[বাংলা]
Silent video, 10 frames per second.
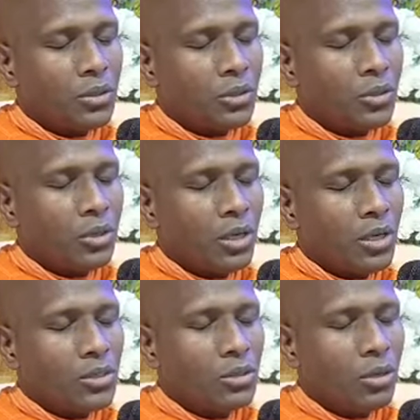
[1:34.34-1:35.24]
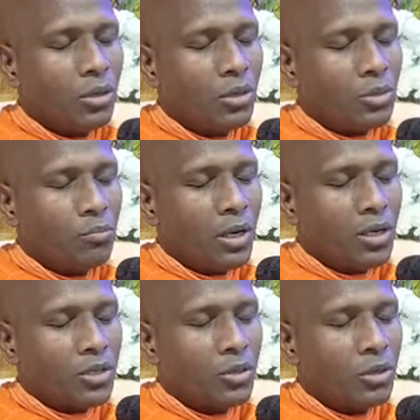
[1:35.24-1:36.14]
সংগরাজ দল বা
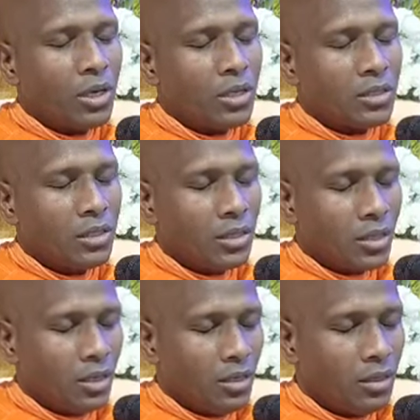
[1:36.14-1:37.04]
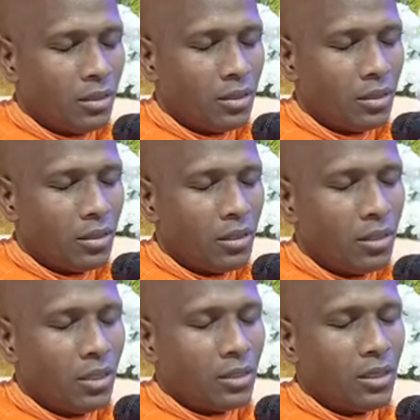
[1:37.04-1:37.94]
সংগরাজ নিকায়
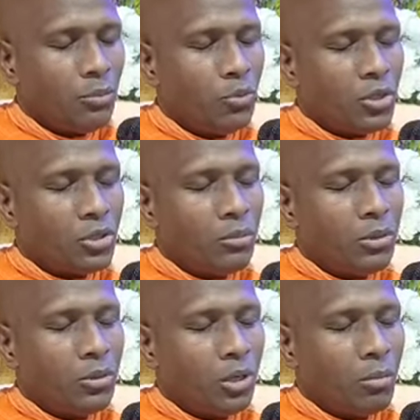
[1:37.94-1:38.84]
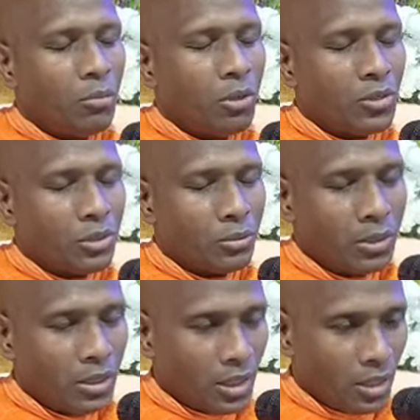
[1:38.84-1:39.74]
একটা মস্তবির দল বা
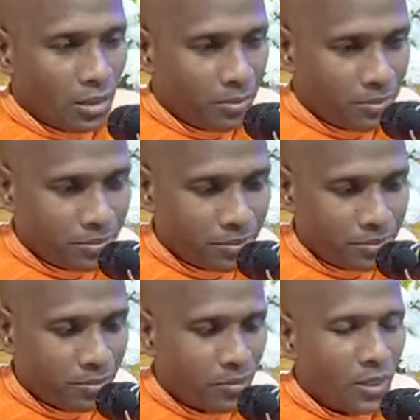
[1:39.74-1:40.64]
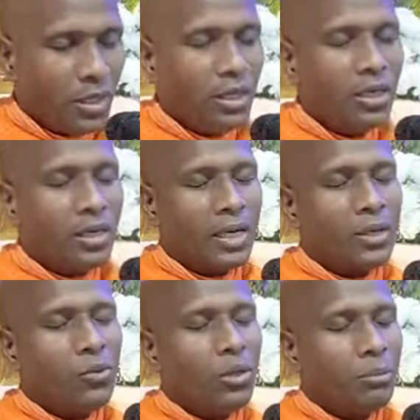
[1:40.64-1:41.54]
মস্তবির নিকায় এই
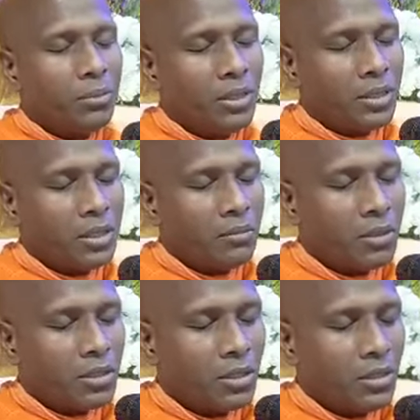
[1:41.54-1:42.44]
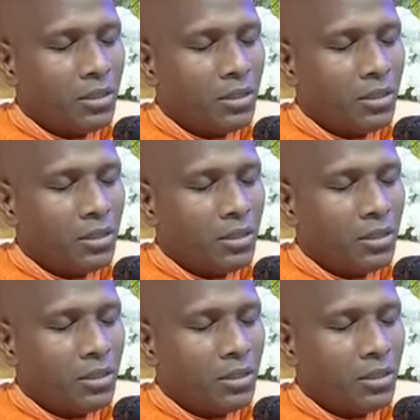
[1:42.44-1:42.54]
নিকায়গুলো আপনি দেখতে পাচ্ছেন